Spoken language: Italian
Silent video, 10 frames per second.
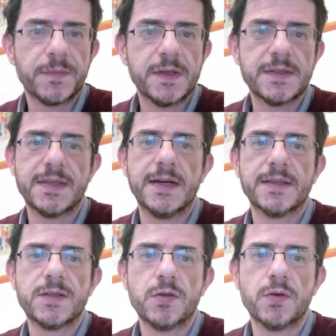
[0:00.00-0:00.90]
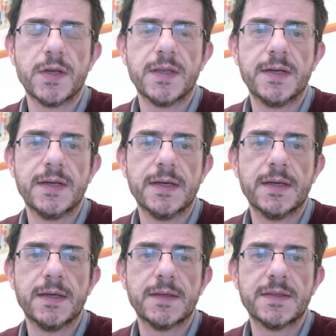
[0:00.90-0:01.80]
l'installazione
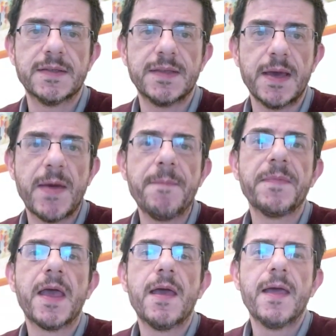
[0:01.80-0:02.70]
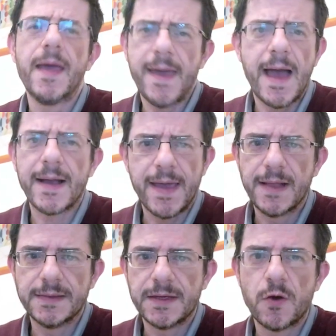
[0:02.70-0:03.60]
del sistema e anche
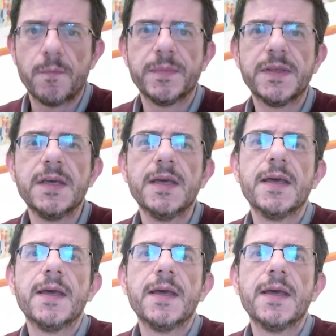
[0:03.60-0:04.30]
altri compiti.